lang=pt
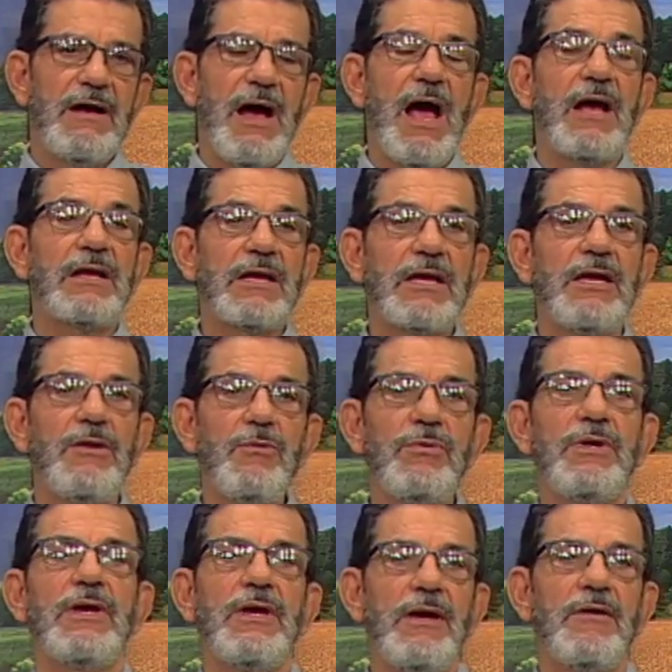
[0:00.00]
aquilo
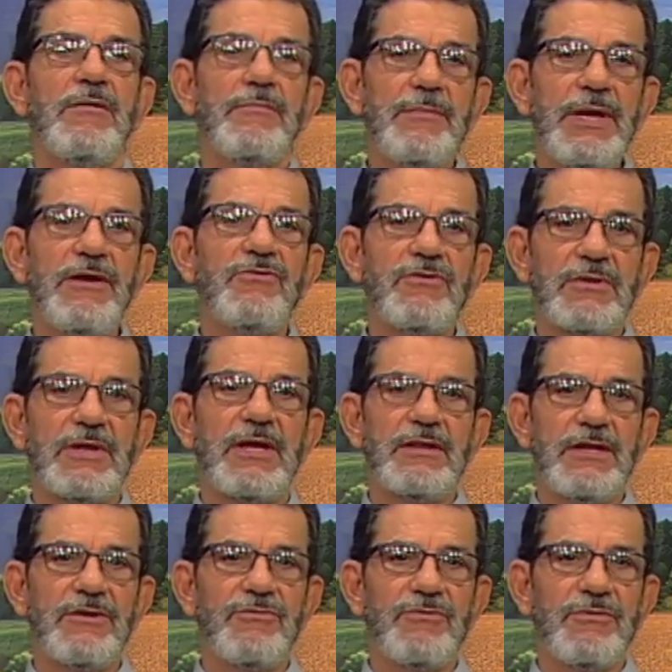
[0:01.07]
que realmente está
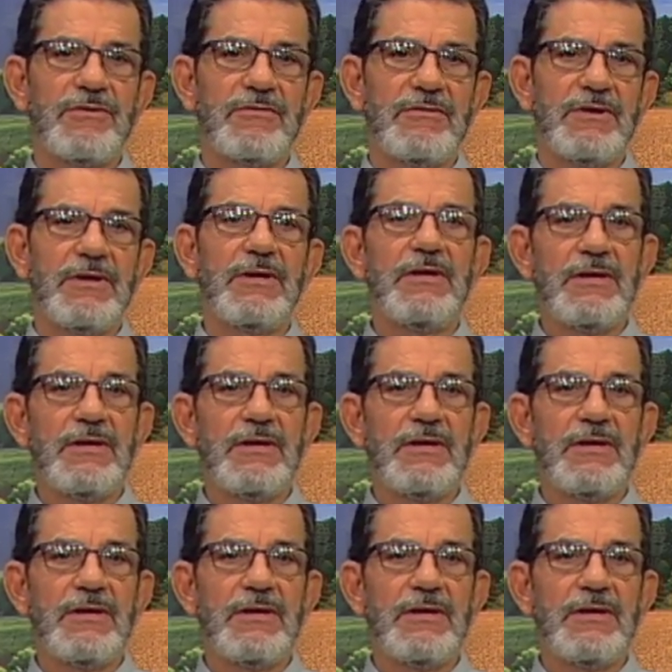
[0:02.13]
dentro de você.